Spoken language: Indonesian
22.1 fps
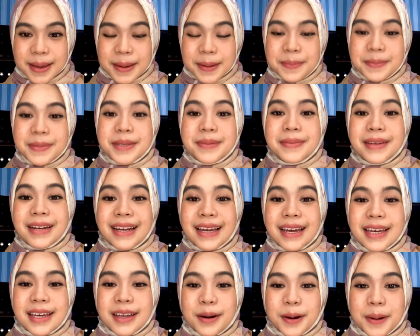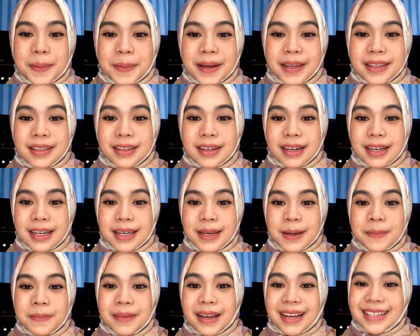
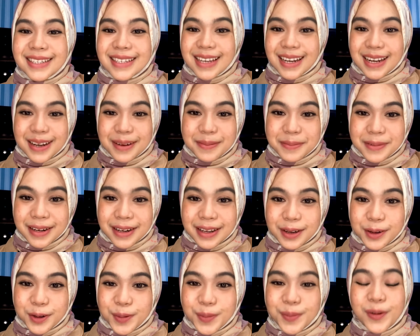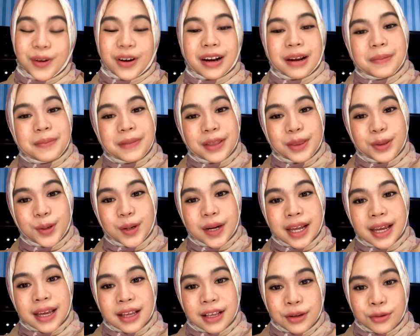Bismillahirrahmanirrahim. Assalamualaikum
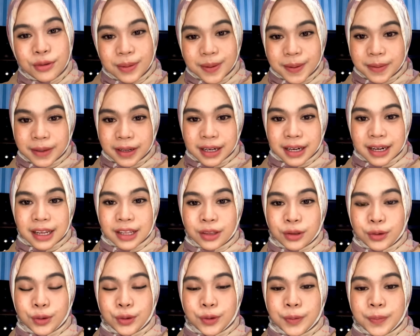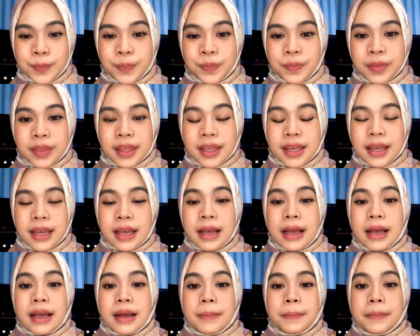warahmatullahi wabarakatuh.
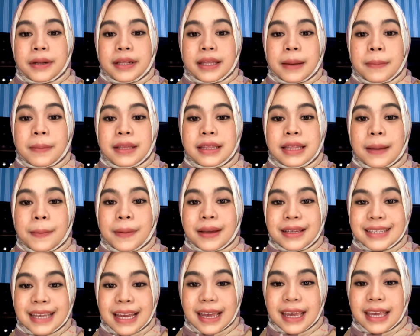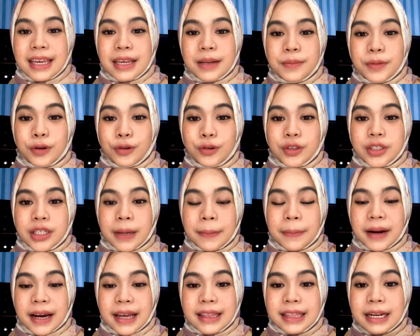Pertama-tama saya ingin
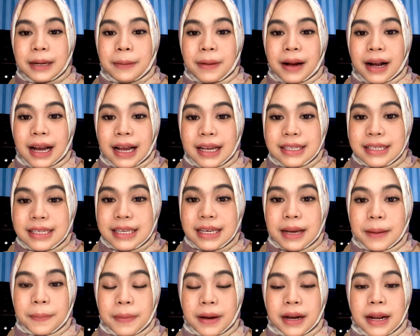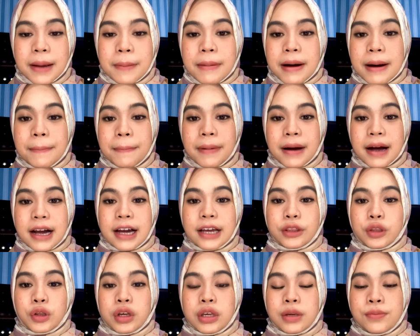mengucapkan terima kasih kepada Bapak
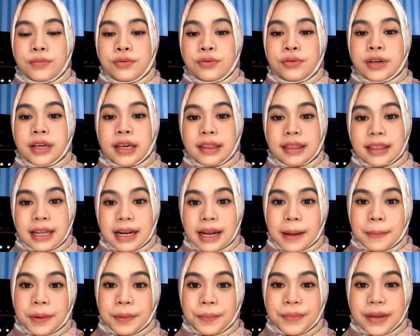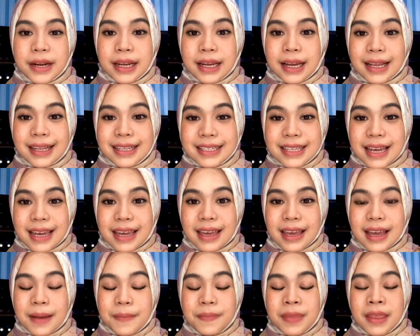atau Ibu yang telah memberikan
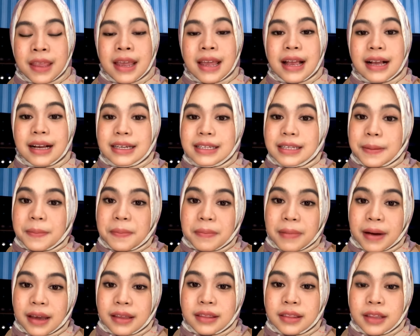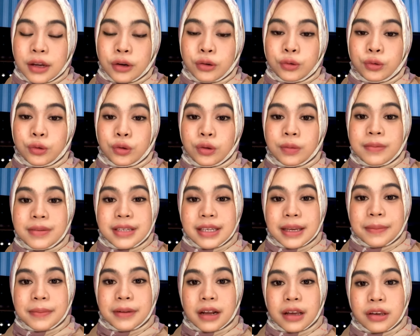saya kesempatan untuk
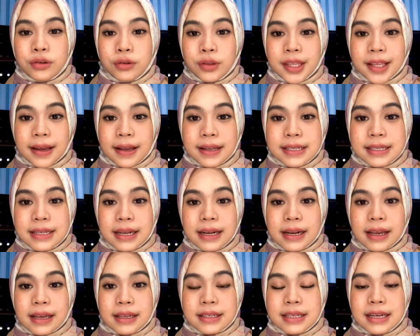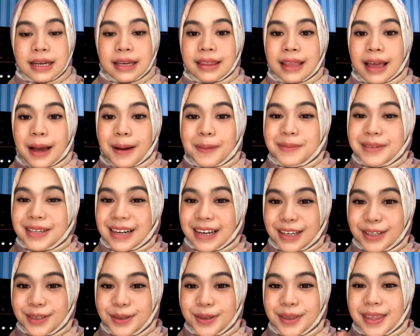bisa melanjutkan seleksi ke tahap
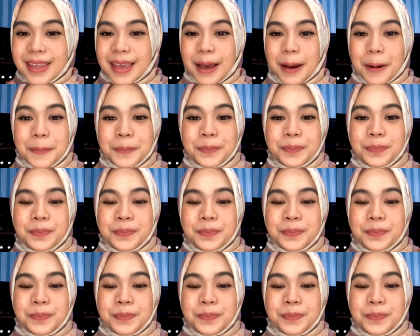selanjutnya.